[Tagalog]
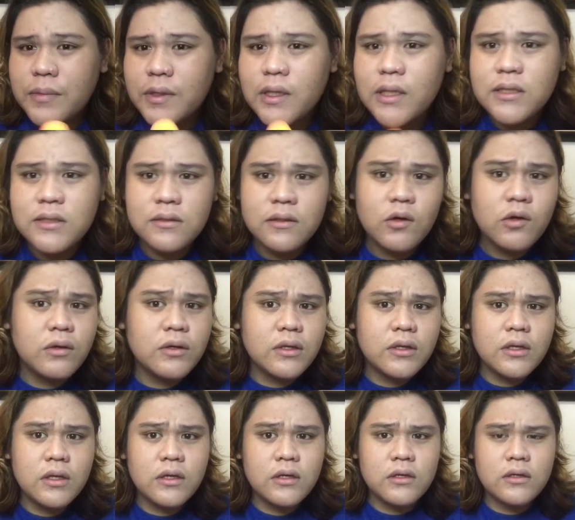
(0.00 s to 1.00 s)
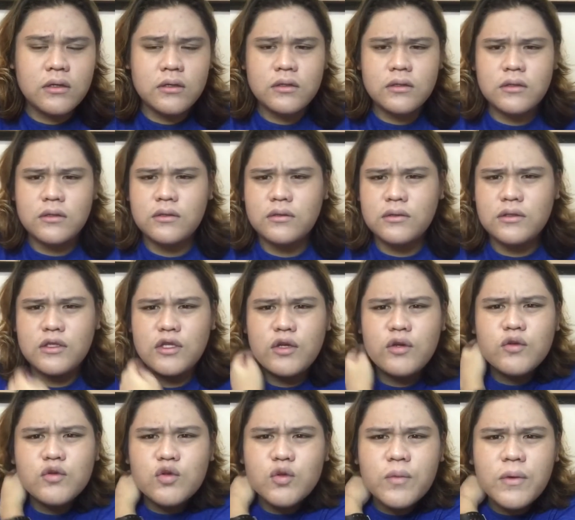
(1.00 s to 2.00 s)
Nas, na, na,
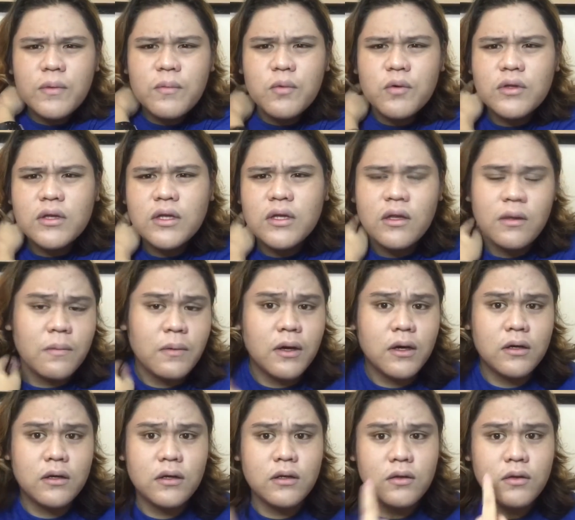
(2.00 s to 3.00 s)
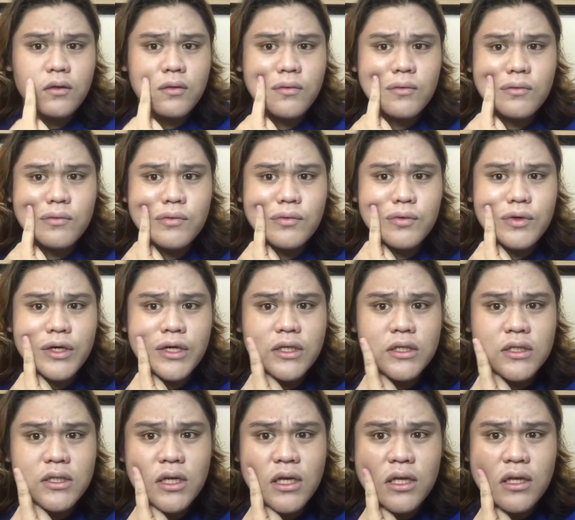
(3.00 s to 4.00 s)
yun yung sobrang puti, di ba? Ito yung real
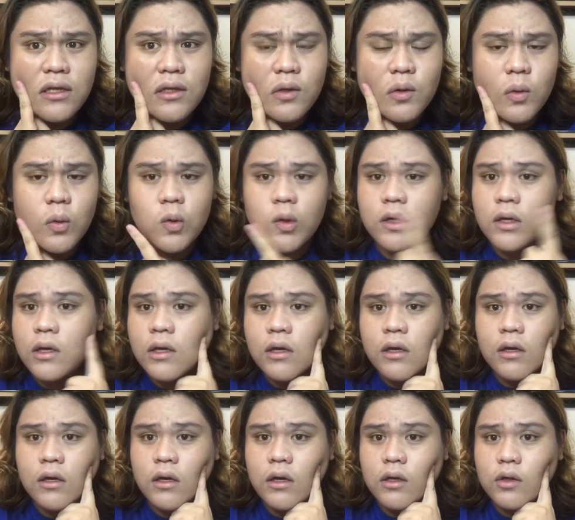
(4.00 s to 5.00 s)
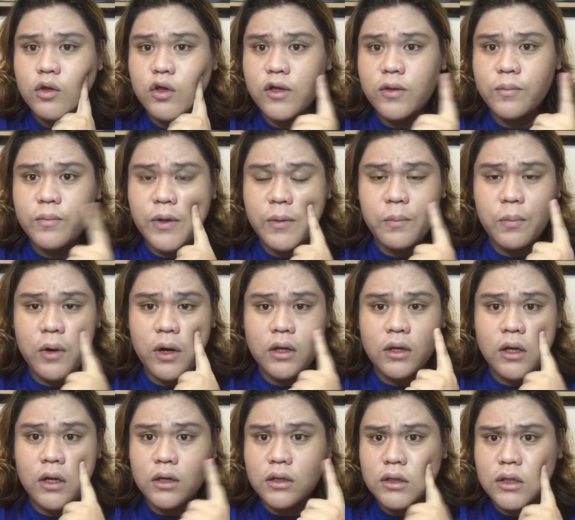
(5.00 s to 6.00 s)
skin ko. Ito yung may
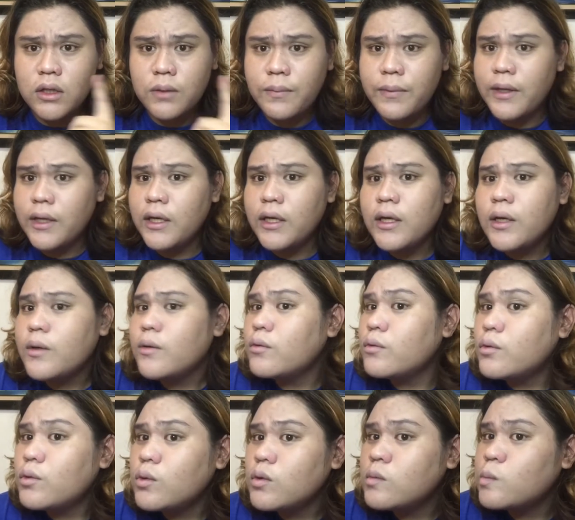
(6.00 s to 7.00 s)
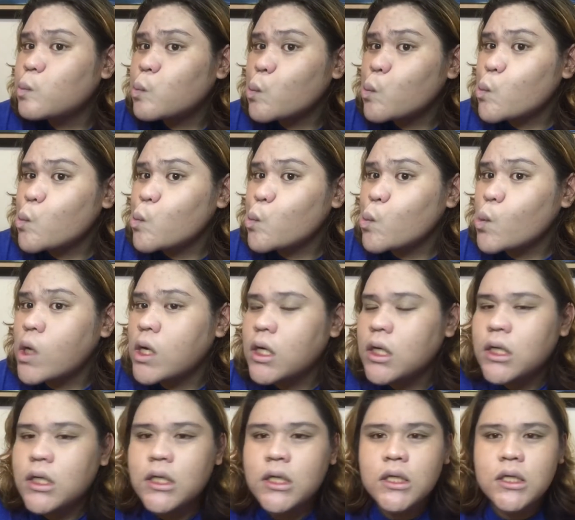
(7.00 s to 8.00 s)
product na. Pero,
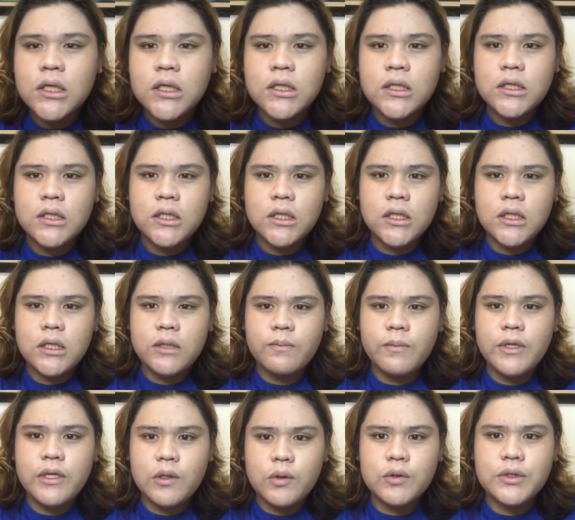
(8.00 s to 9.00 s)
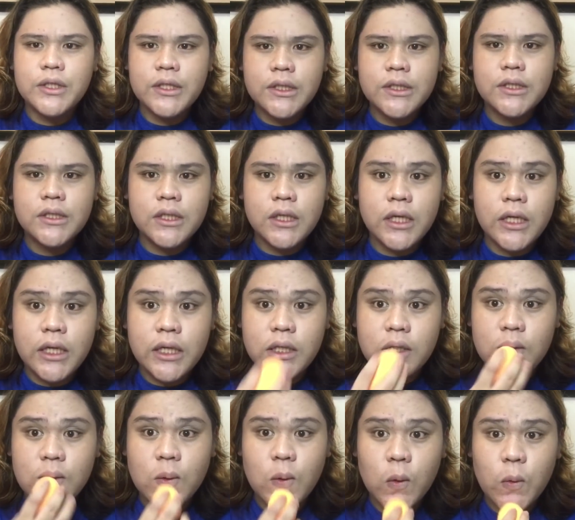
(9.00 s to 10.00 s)
na-even out yung
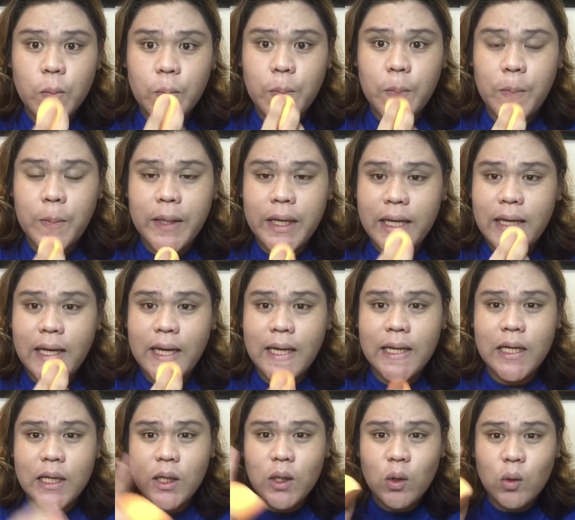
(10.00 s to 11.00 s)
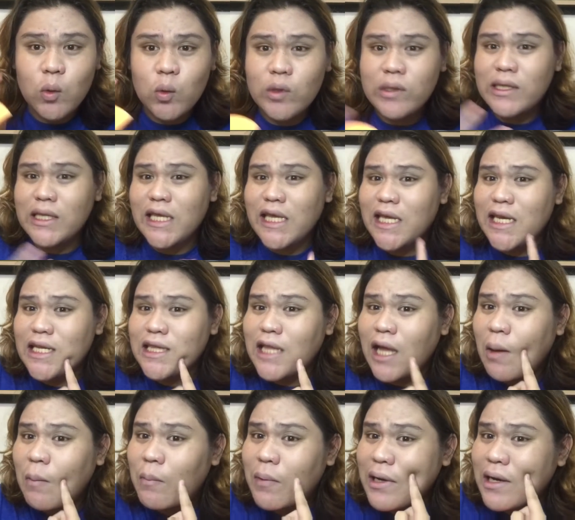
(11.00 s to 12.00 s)
skin ko. Pero, hindi niya
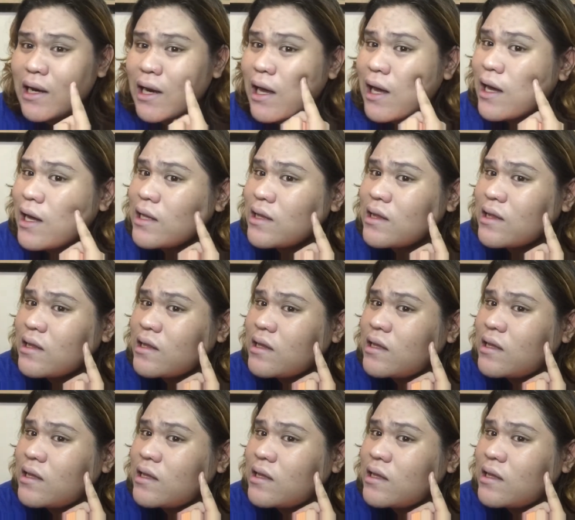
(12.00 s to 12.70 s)
natakpan lahat.